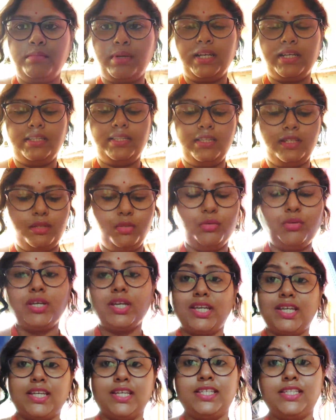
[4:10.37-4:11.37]
বাড়িতে
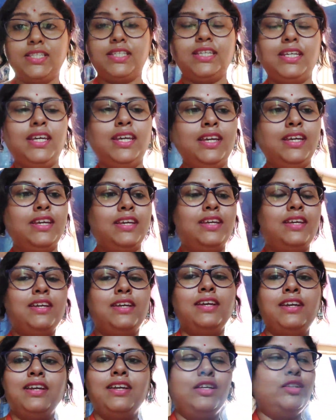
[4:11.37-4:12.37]
ঢুকে গেছি
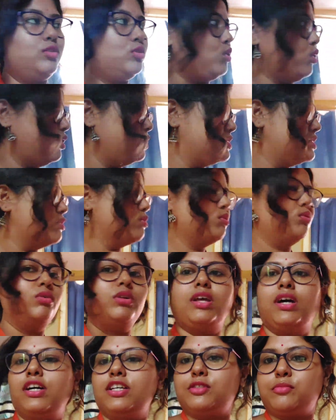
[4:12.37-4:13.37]
দরজাও
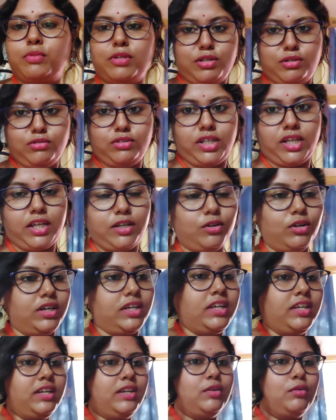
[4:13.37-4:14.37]
খোলা হাজব্যান্ডও নেই
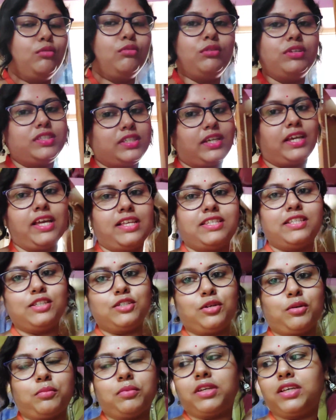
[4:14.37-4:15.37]
ঘরে কই যে গেছে
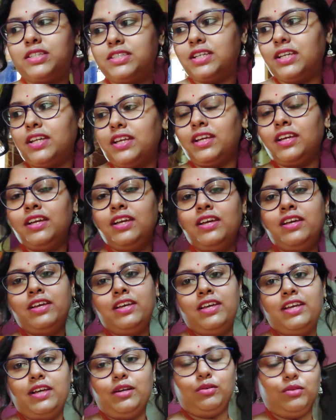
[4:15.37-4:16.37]
সব কে জানে
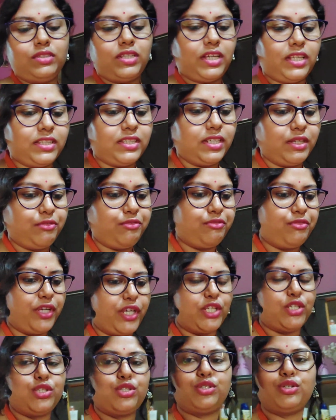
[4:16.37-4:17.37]
এখন তাড়াতাড়ি
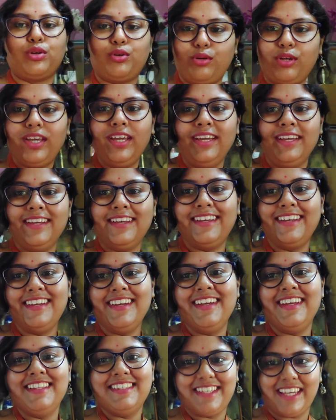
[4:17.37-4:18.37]
ফ্রেশ হই
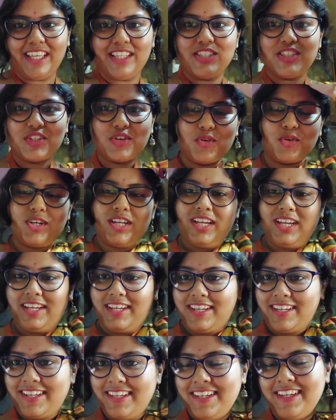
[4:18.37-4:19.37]
চেঞ্জ করি
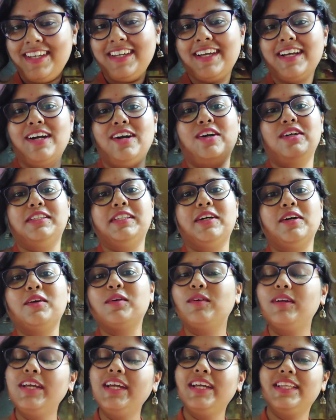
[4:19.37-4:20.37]
খাওয়া দাওয়া
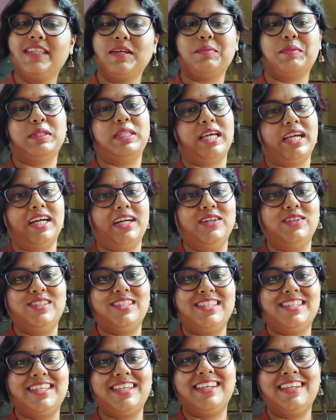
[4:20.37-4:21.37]
করি তারপর দেখা
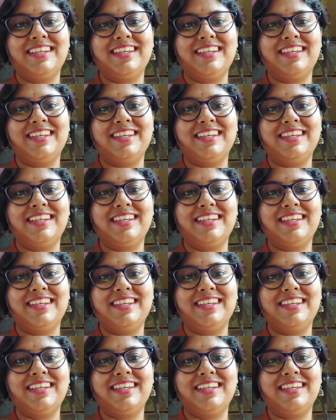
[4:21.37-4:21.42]
হচ্ছে